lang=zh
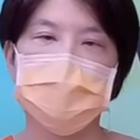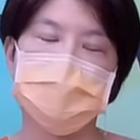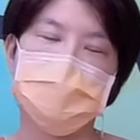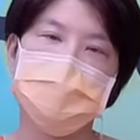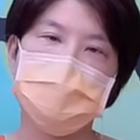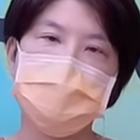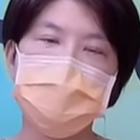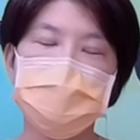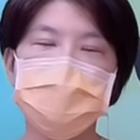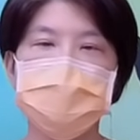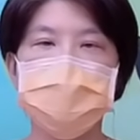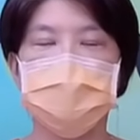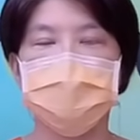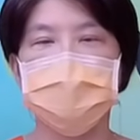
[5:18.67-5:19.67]
可能过去
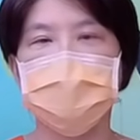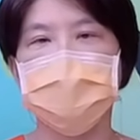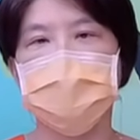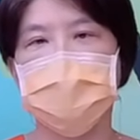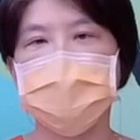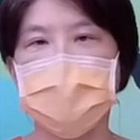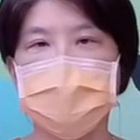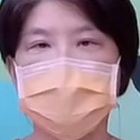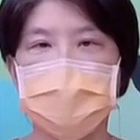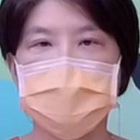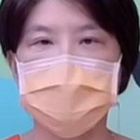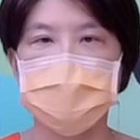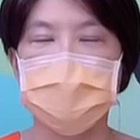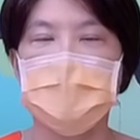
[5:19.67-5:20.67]
我们那个年代当
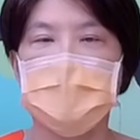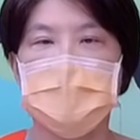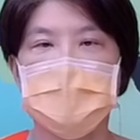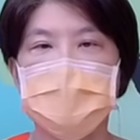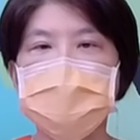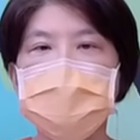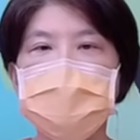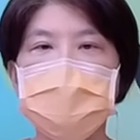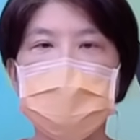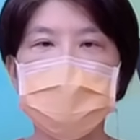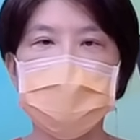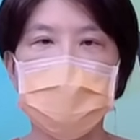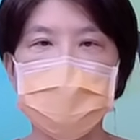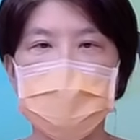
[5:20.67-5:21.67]
中，一听到
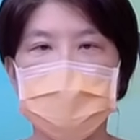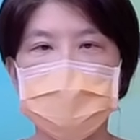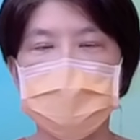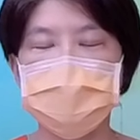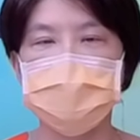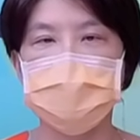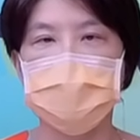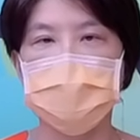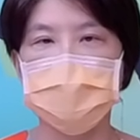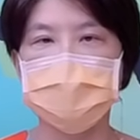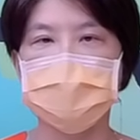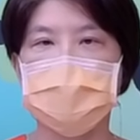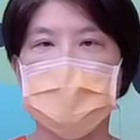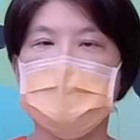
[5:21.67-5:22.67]
通膨的时候
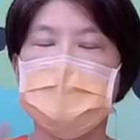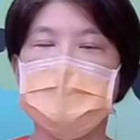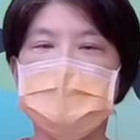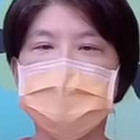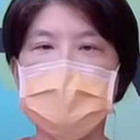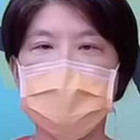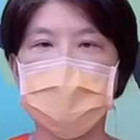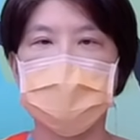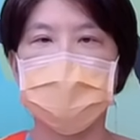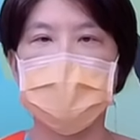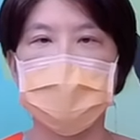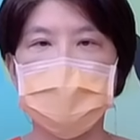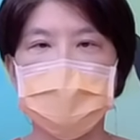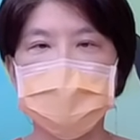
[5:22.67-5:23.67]
呢，在我
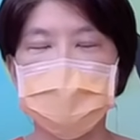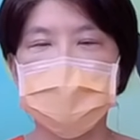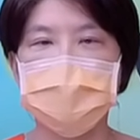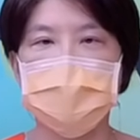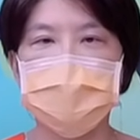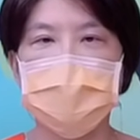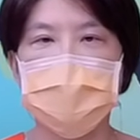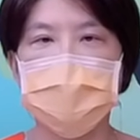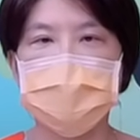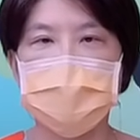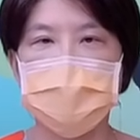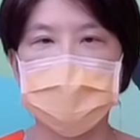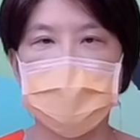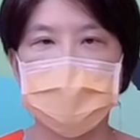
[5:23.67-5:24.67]
妈妈那个年代要
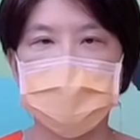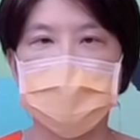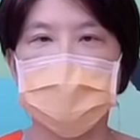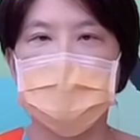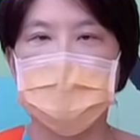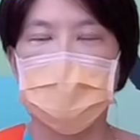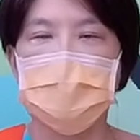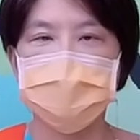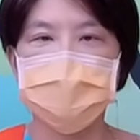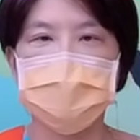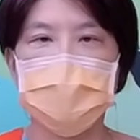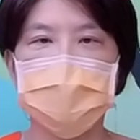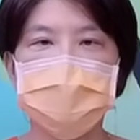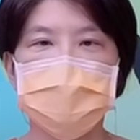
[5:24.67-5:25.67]
干嘛呢？她就
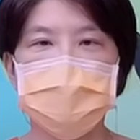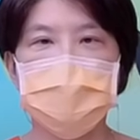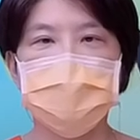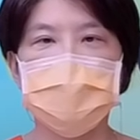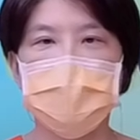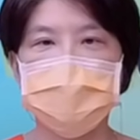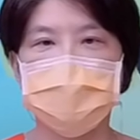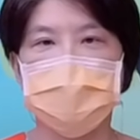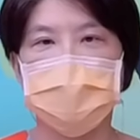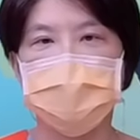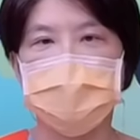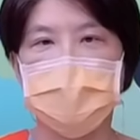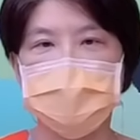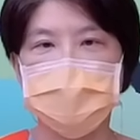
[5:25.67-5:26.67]
开始要买什么？
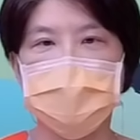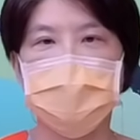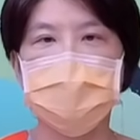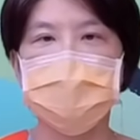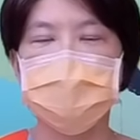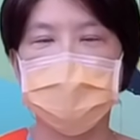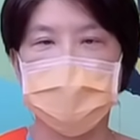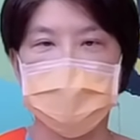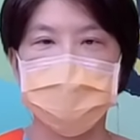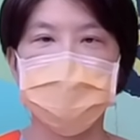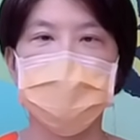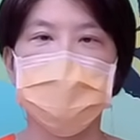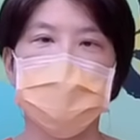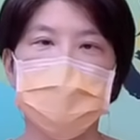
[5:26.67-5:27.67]
买油、买
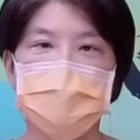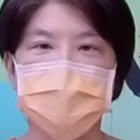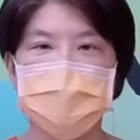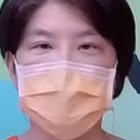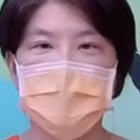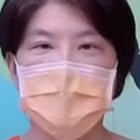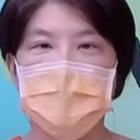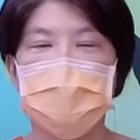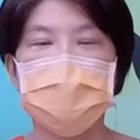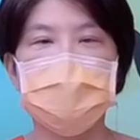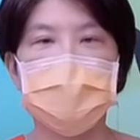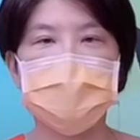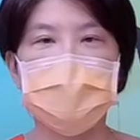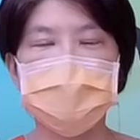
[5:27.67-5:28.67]
米了。后
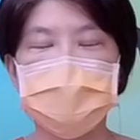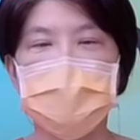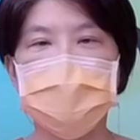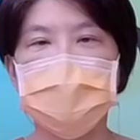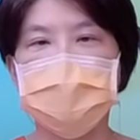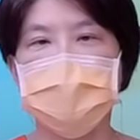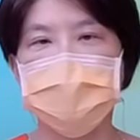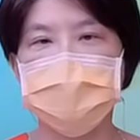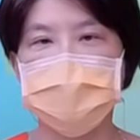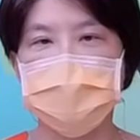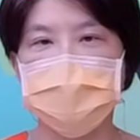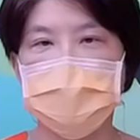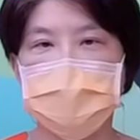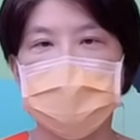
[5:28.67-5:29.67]
来大家会买什
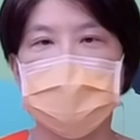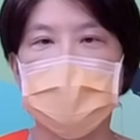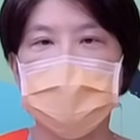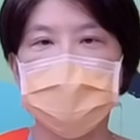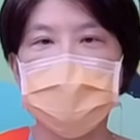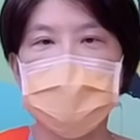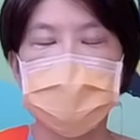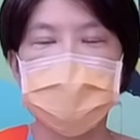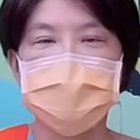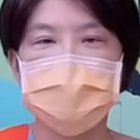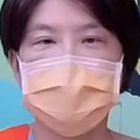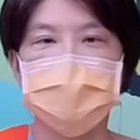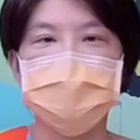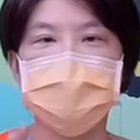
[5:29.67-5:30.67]
么？买卫
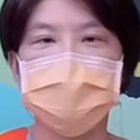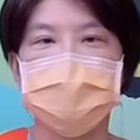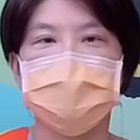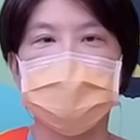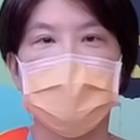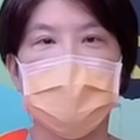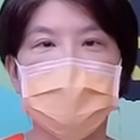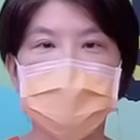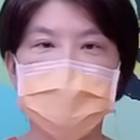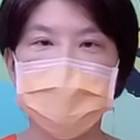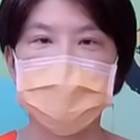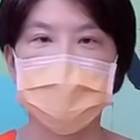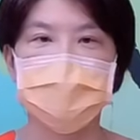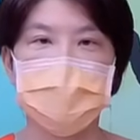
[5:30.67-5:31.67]
生纸，大家还记
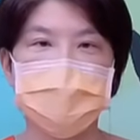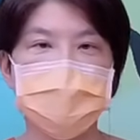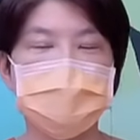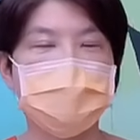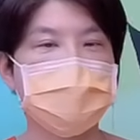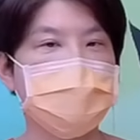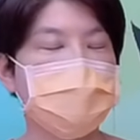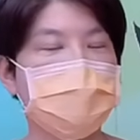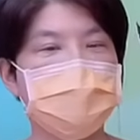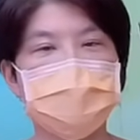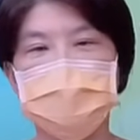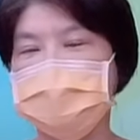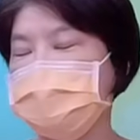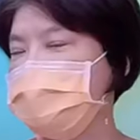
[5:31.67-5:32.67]
得吗？你只要听到
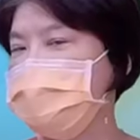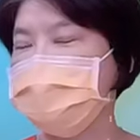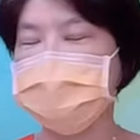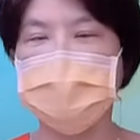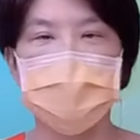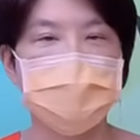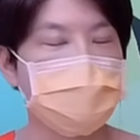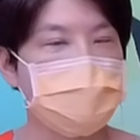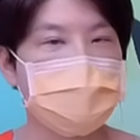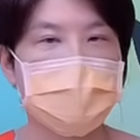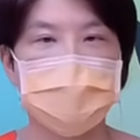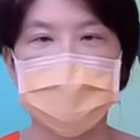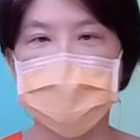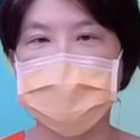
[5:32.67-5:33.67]
通膨，你就大家会去
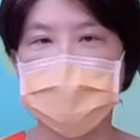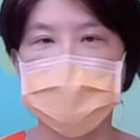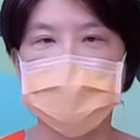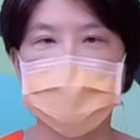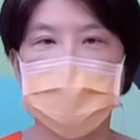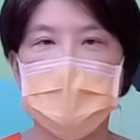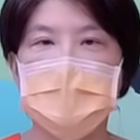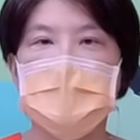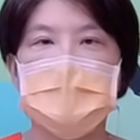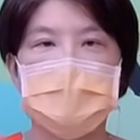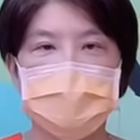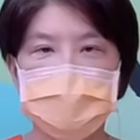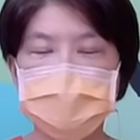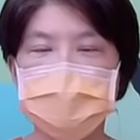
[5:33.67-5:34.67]
买卫生纸。
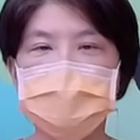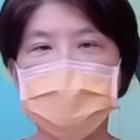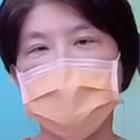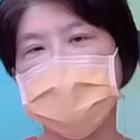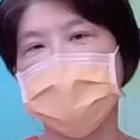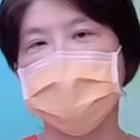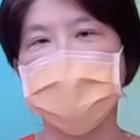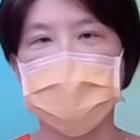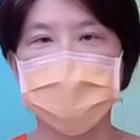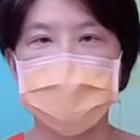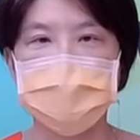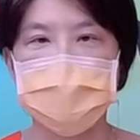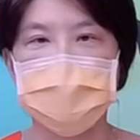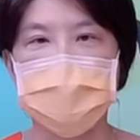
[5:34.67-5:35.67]
可是我们现在时代
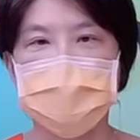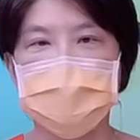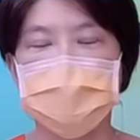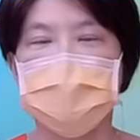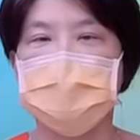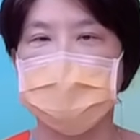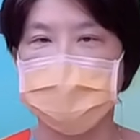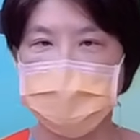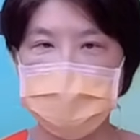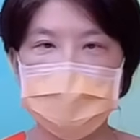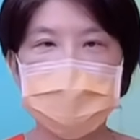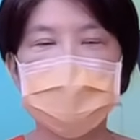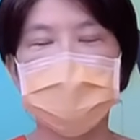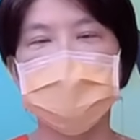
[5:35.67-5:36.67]
不一样了，我一定
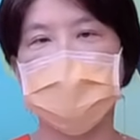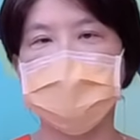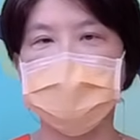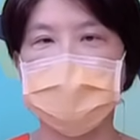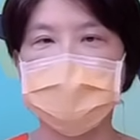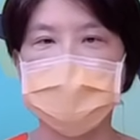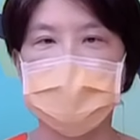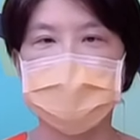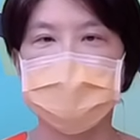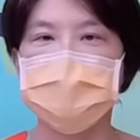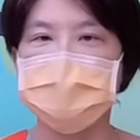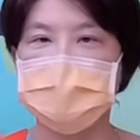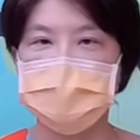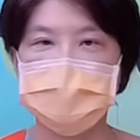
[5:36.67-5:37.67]
要跟大家讲，
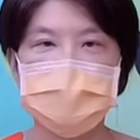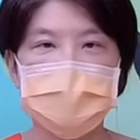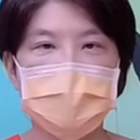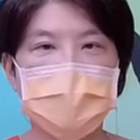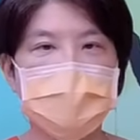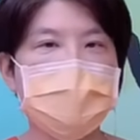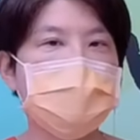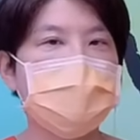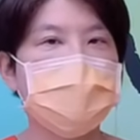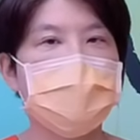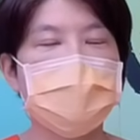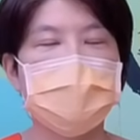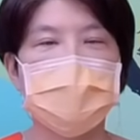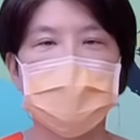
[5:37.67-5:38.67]
西代一言
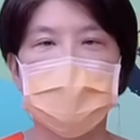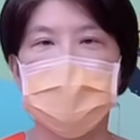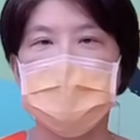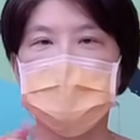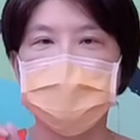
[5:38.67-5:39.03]
莫港啊！